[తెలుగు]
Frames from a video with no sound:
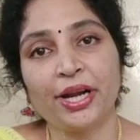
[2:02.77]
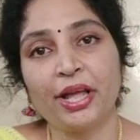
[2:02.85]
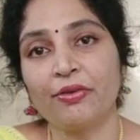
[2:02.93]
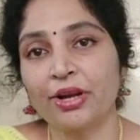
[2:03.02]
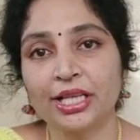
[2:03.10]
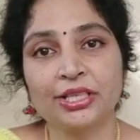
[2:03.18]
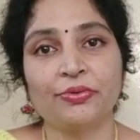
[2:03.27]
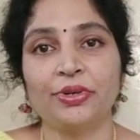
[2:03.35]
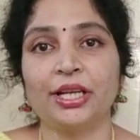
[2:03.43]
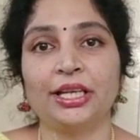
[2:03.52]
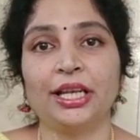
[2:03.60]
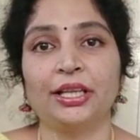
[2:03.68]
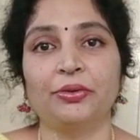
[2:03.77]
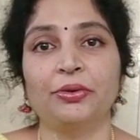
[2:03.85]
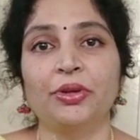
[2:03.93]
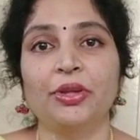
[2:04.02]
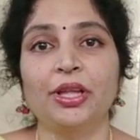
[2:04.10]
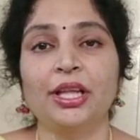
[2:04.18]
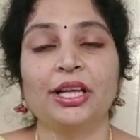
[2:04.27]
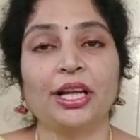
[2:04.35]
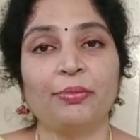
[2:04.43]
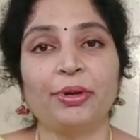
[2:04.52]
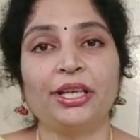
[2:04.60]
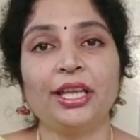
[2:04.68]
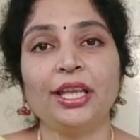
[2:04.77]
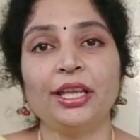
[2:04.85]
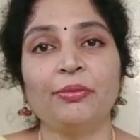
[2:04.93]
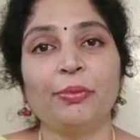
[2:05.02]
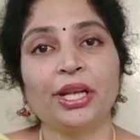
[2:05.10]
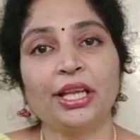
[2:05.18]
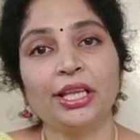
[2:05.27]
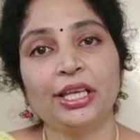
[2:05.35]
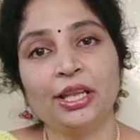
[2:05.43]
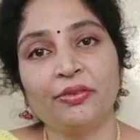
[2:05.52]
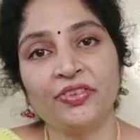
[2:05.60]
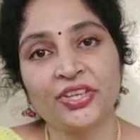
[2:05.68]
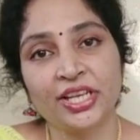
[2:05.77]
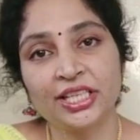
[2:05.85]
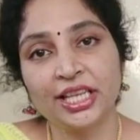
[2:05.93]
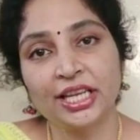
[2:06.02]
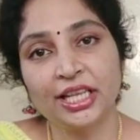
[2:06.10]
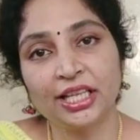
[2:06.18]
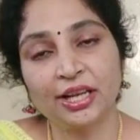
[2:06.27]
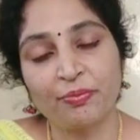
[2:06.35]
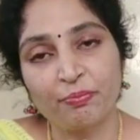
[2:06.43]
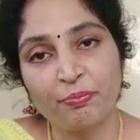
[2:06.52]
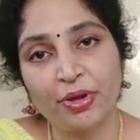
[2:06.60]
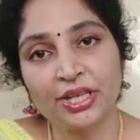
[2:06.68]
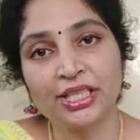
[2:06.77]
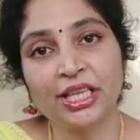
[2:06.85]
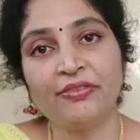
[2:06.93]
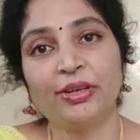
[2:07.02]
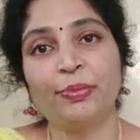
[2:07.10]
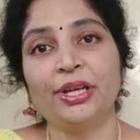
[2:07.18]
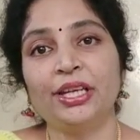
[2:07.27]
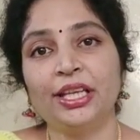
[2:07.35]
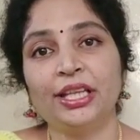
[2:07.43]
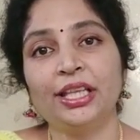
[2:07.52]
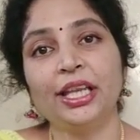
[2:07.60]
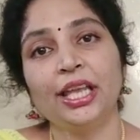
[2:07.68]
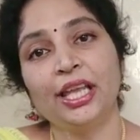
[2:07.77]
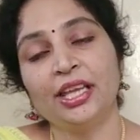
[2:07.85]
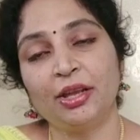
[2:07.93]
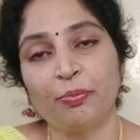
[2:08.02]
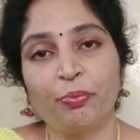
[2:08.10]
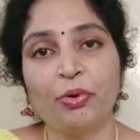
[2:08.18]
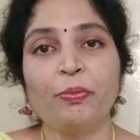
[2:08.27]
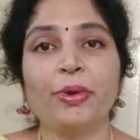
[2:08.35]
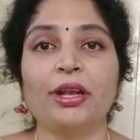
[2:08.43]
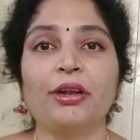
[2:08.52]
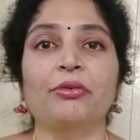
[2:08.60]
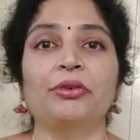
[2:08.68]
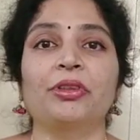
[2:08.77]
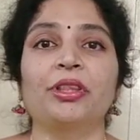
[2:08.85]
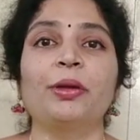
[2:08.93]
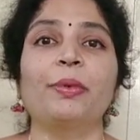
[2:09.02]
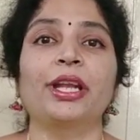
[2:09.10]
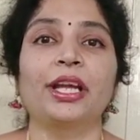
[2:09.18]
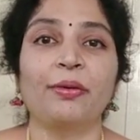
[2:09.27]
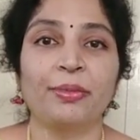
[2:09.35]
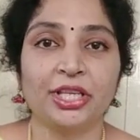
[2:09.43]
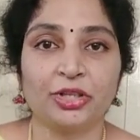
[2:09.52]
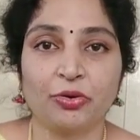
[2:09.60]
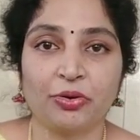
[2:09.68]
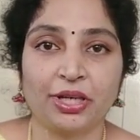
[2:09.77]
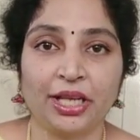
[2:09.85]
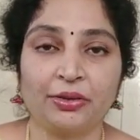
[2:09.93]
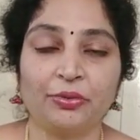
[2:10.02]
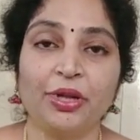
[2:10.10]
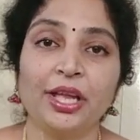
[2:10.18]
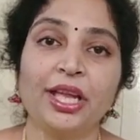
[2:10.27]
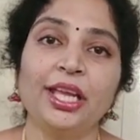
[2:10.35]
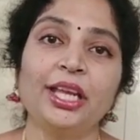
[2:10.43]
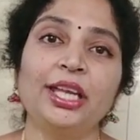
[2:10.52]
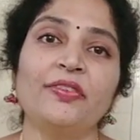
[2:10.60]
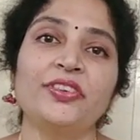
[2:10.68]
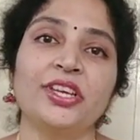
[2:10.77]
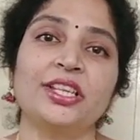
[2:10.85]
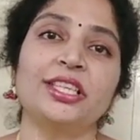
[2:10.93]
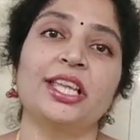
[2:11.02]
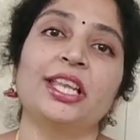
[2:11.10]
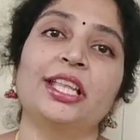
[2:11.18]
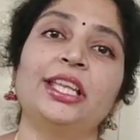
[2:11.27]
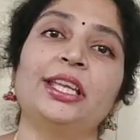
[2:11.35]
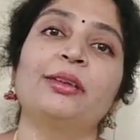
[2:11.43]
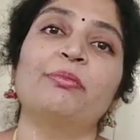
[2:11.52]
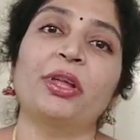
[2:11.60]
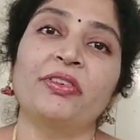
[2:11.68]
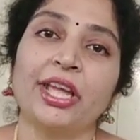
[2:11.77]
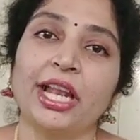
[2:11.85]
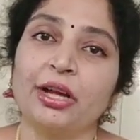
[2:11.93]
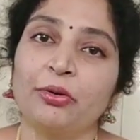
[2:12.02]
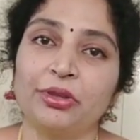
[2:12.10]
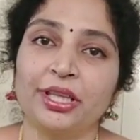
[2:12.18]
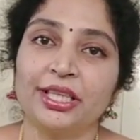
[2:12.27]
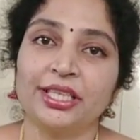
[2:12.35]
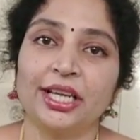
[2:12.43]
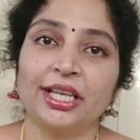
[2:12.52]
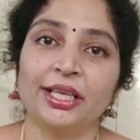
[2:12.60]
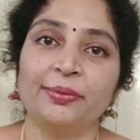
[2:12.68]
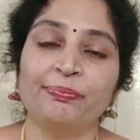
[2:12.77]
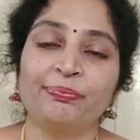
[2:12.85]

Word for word: పడే అవకాశం ఉండట్లేదు కాబట్టి మనకి డెఫిషియన్సీ అనేది కంపల్సరీ విటమిన్ డిది ఎప్పుడు మనలో ఉంటుంది మనం గమనించుకోవట్లేదు ఈ డెఫిషియన్సీ అనేది మనం ఎలా గుర్తించాలి